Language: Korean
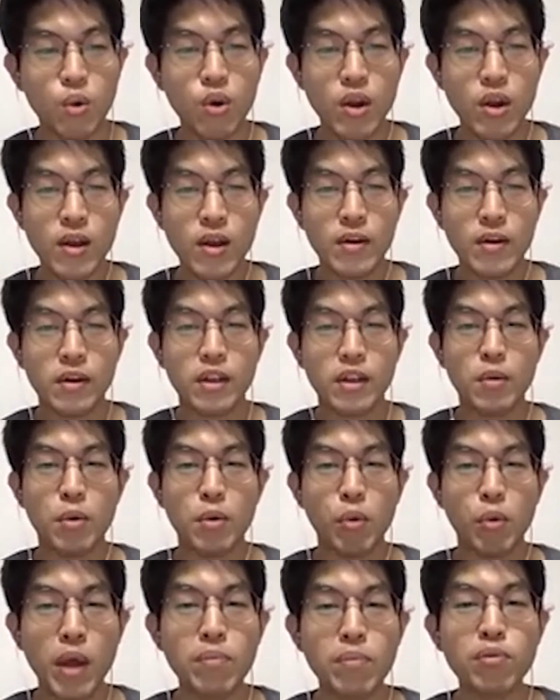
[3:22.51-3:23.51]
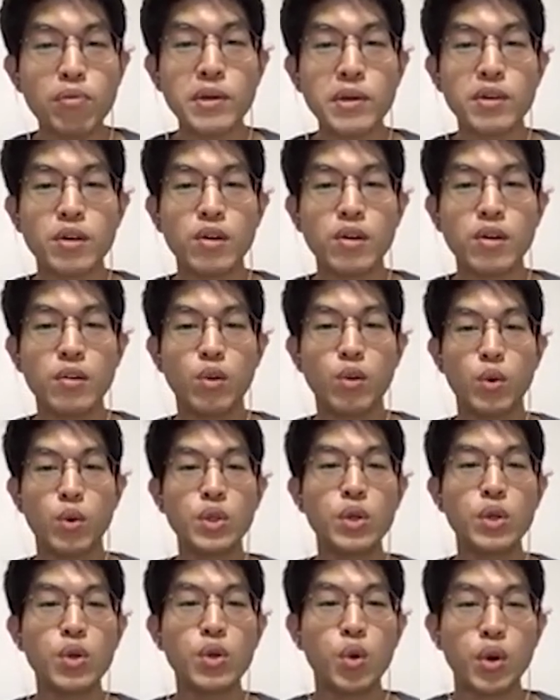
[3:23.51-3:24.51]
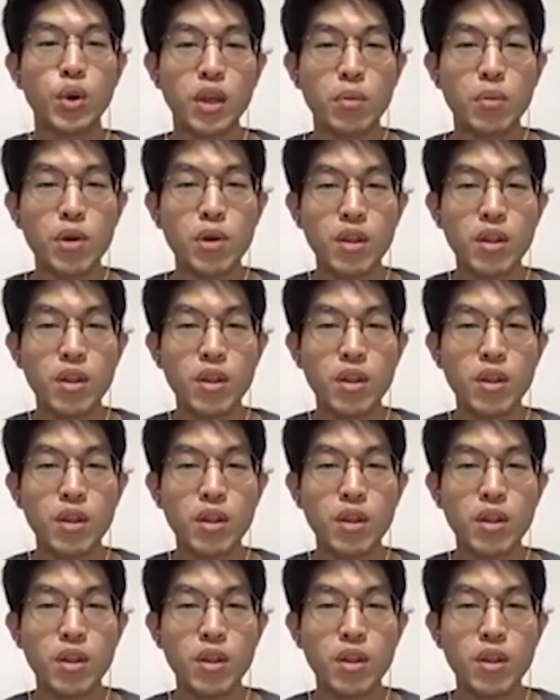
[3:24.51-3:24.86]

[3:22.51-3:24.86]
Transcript: 그 다음에 외부에서 또 요청이 오게 되면